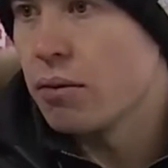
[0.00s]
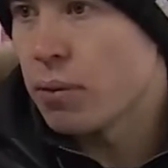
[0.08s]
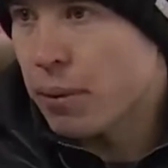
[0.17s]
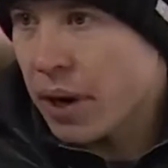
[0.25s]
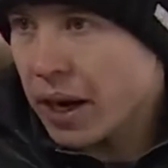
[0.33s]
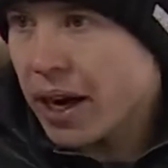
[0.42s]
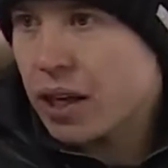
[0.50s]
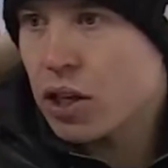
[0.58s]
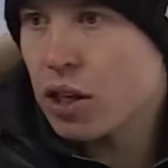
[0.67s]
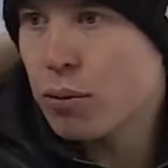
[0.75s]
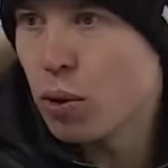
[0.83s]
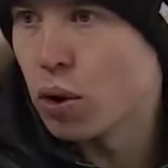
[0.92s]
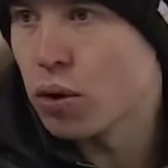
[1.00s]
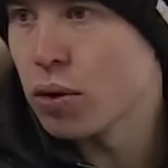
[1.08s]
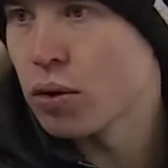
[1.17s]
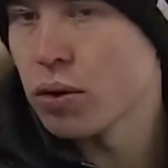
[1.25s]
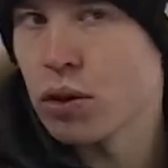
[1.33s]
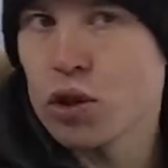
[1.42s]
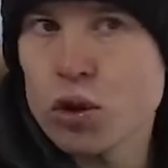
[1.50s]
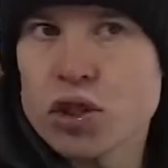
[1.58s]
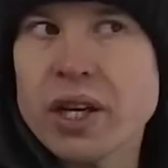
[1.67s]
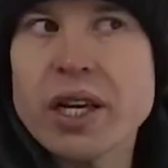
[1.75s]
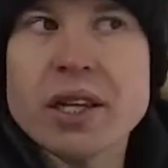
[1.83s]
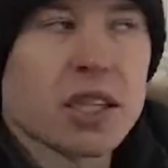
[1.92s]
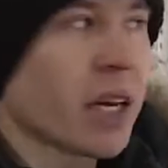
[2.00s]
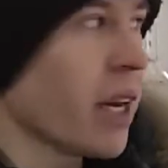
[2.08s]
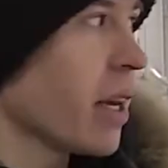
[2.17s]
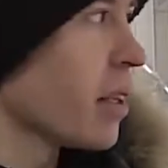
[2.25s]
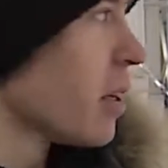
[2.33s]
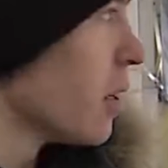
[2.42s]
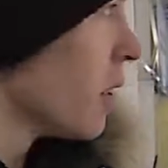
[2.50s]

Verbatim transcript: Помогайте ему. Чего ждать-то стоять?